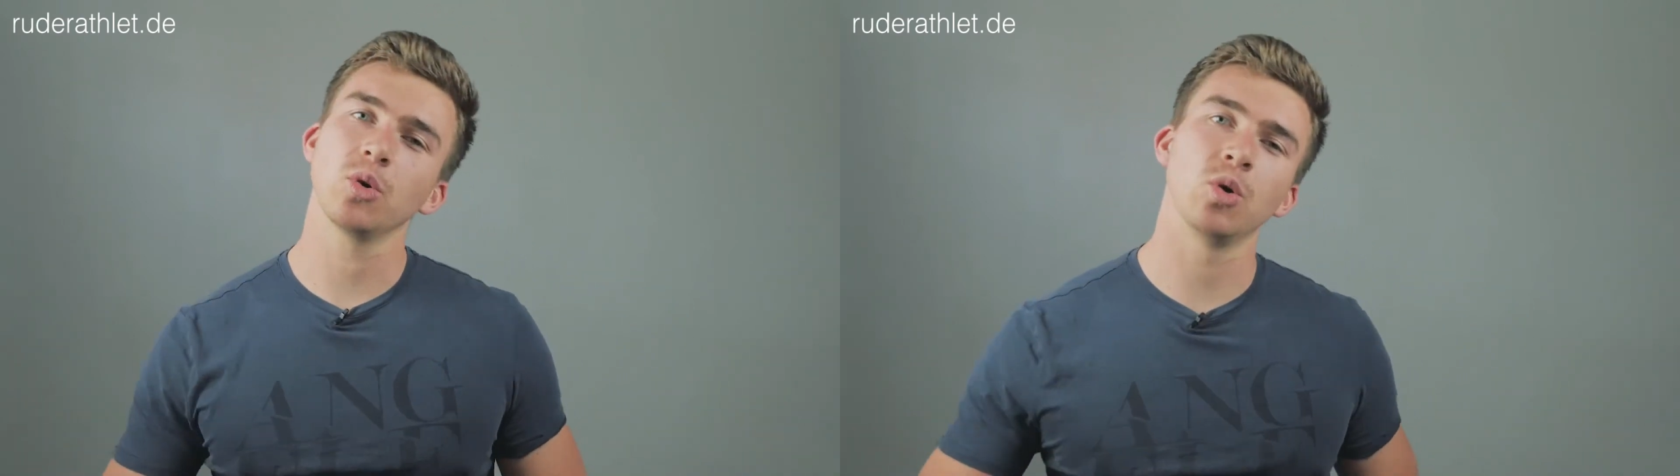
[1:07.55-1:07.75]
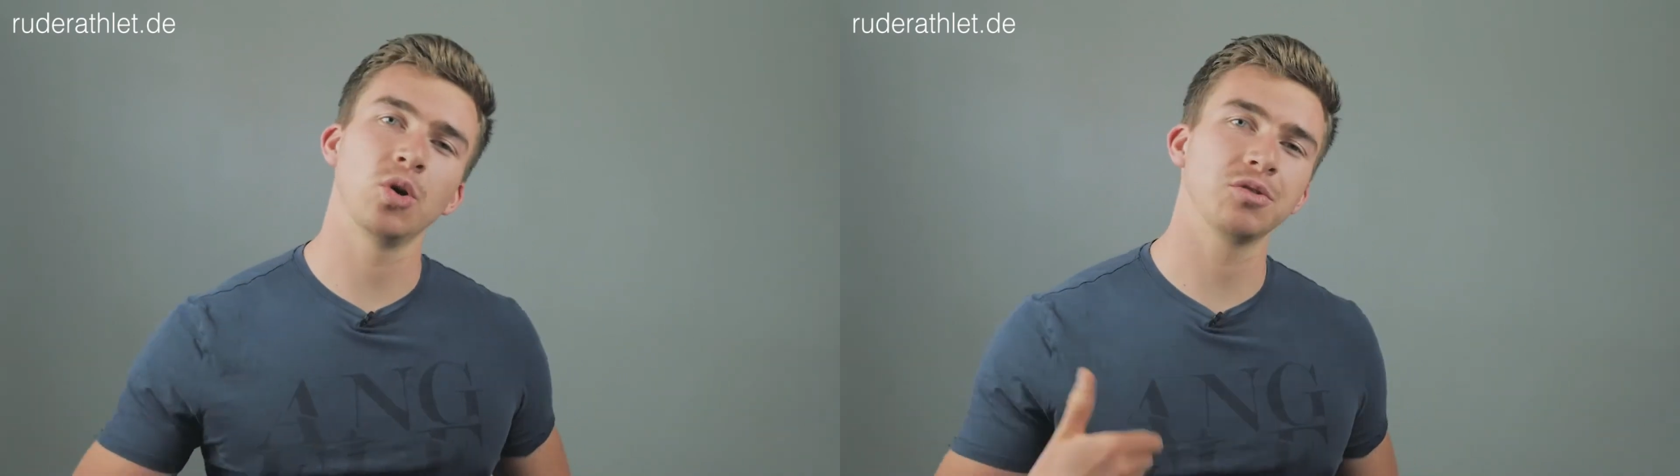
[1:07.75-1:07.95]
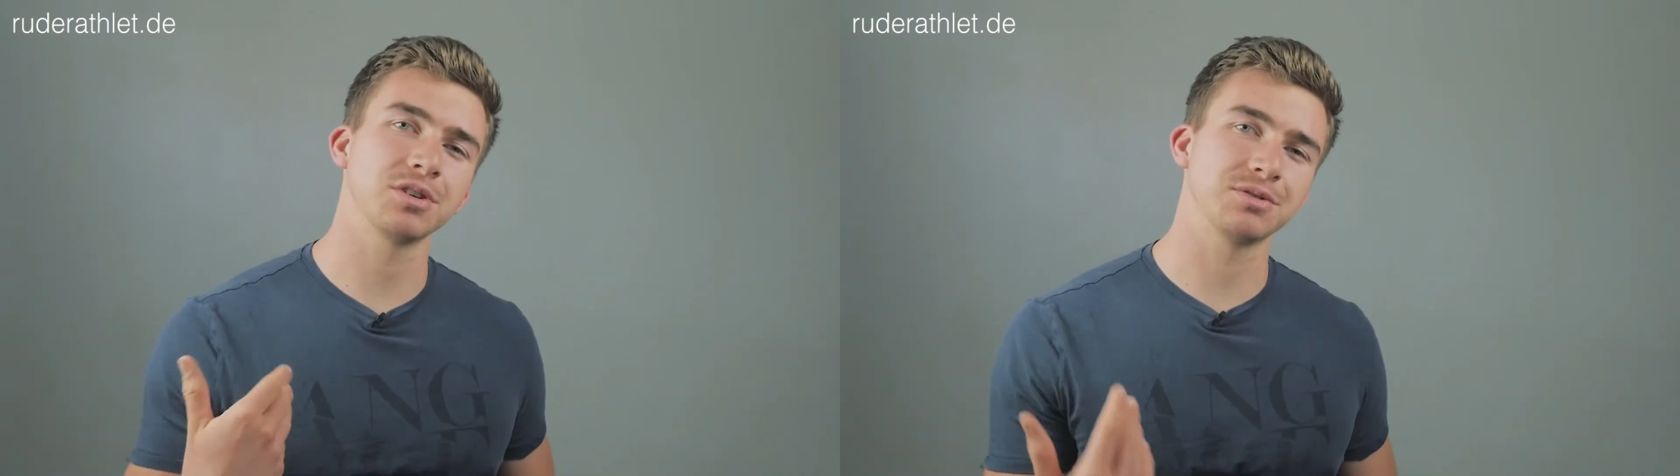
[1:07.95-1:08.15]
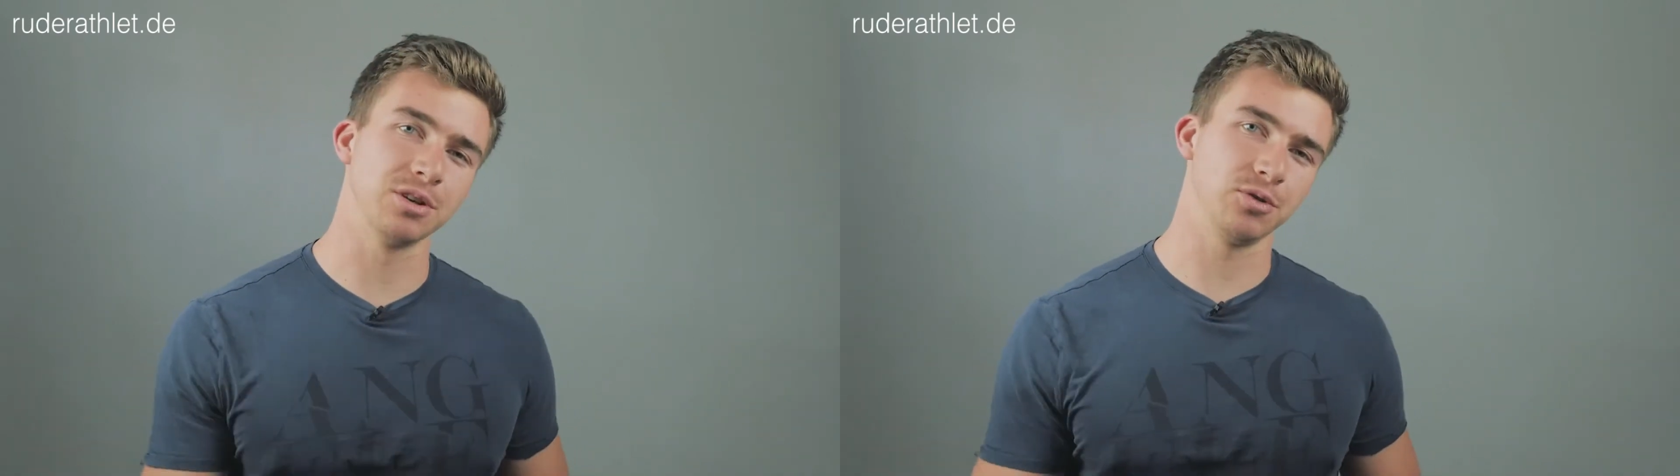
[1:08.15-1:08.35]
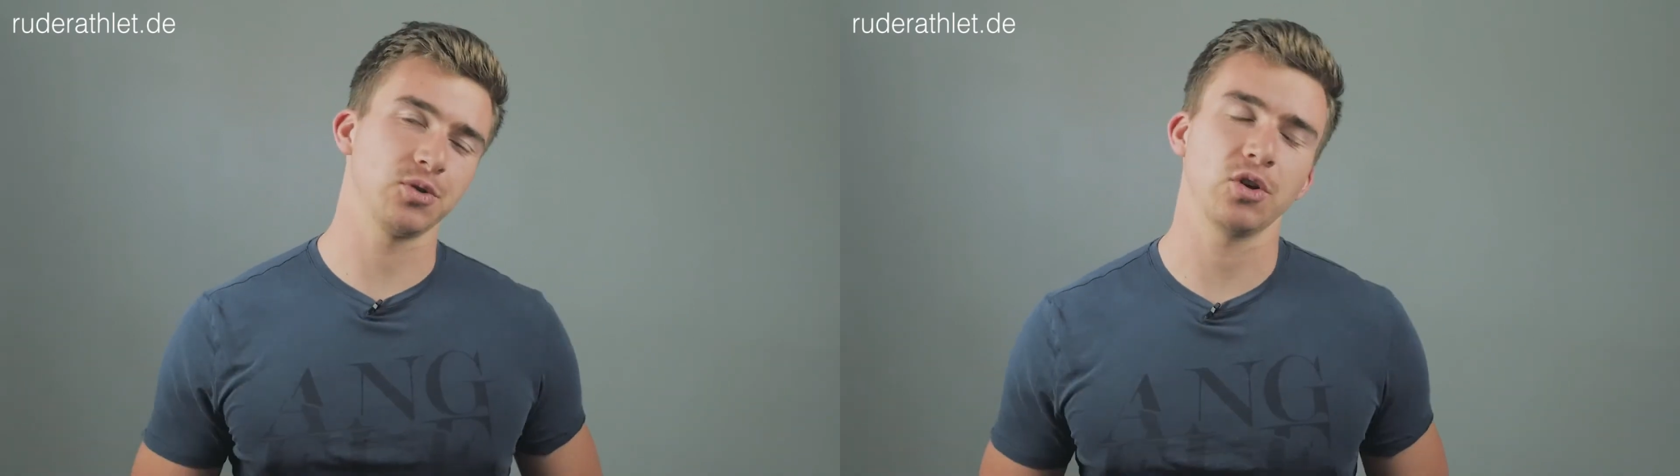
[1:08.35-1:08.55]
und was
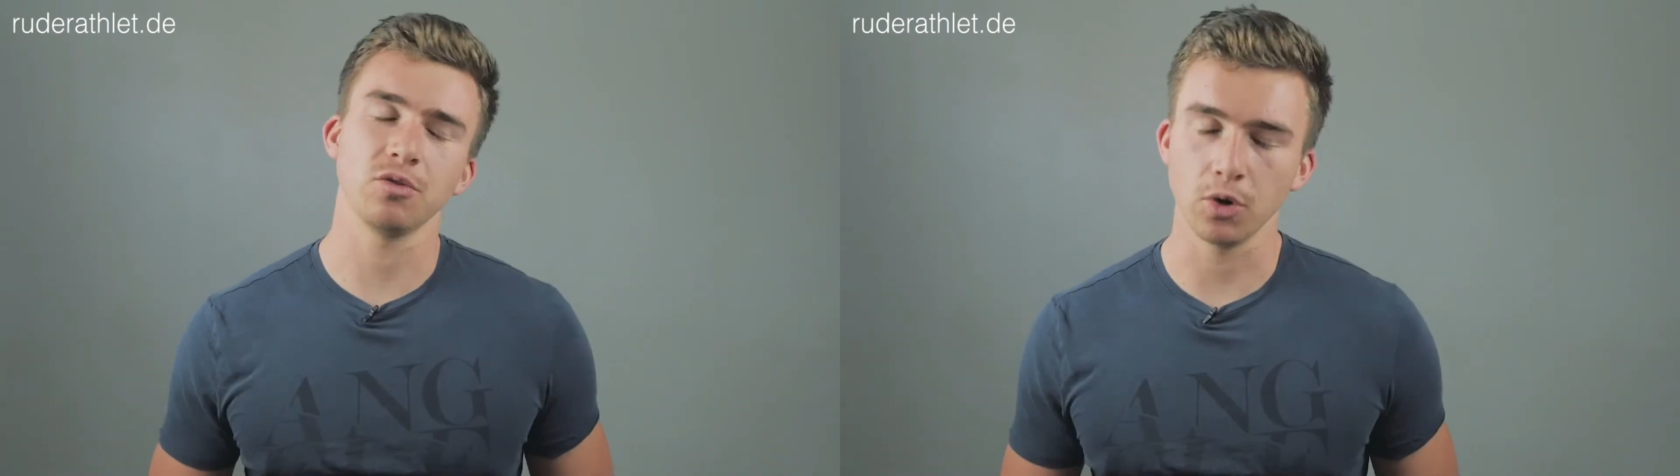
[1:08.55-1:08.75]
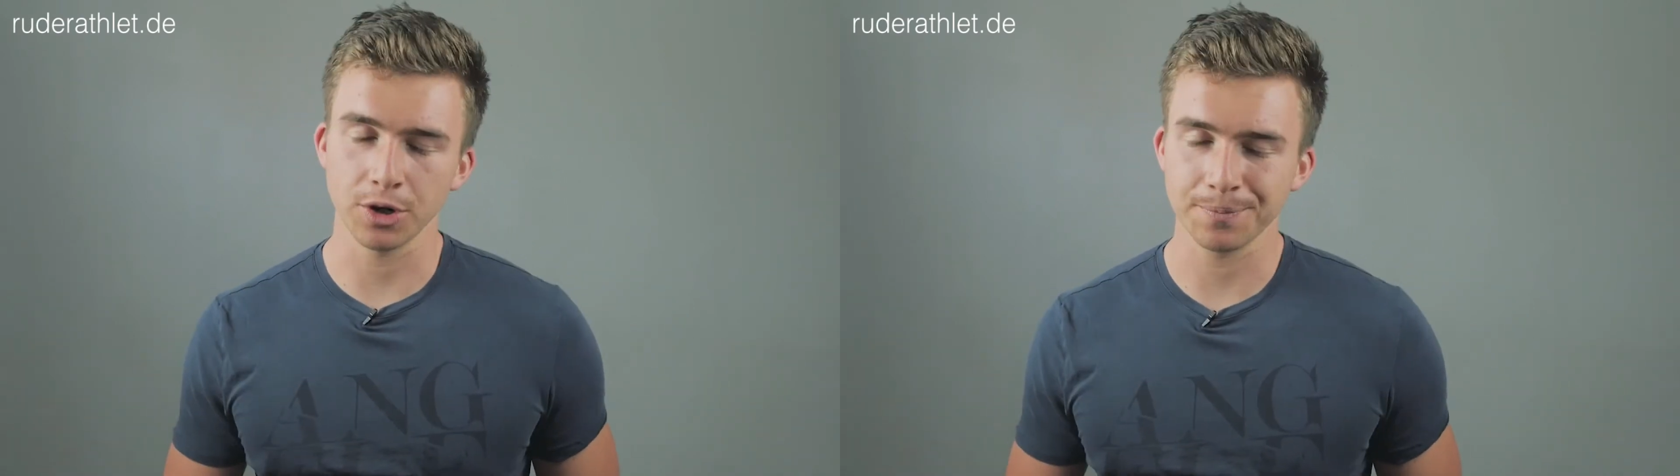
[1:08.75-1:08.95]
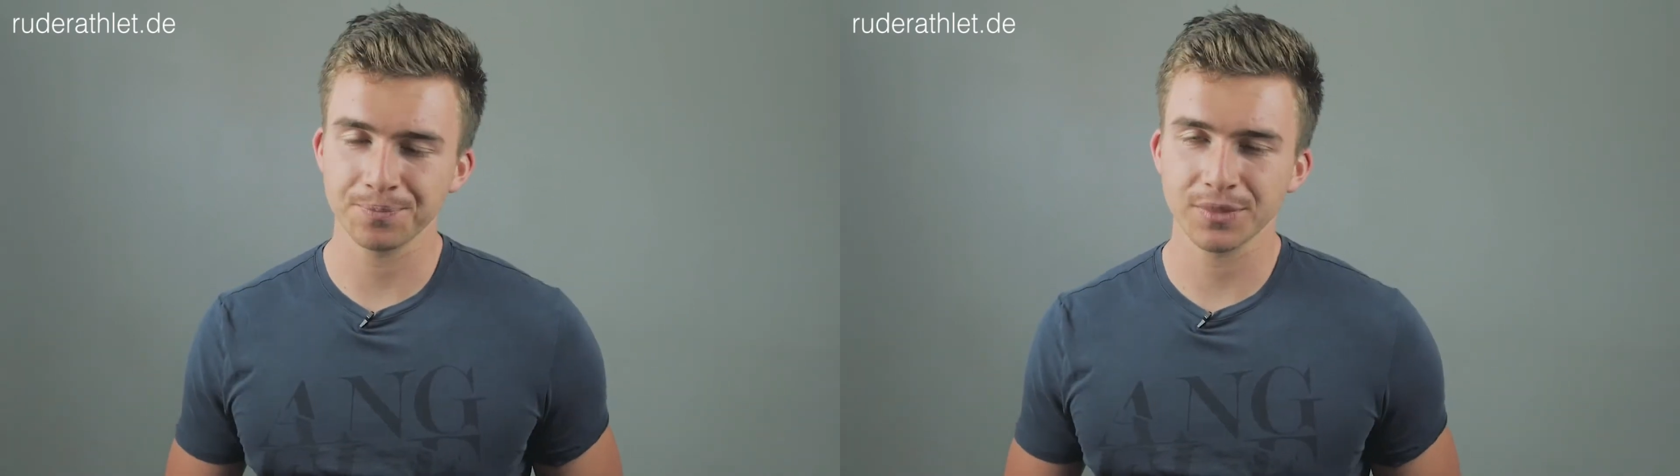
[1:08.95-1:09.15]
viele von uns auch wollen.